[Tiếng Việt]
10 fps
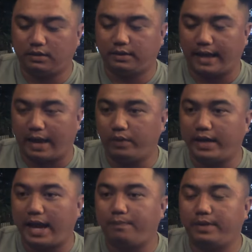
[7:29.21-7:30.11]
hạ huyết
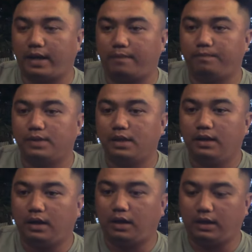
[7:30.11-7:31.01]
áp nè
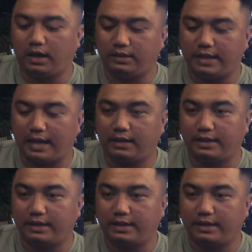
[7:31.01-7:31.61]
rồi à,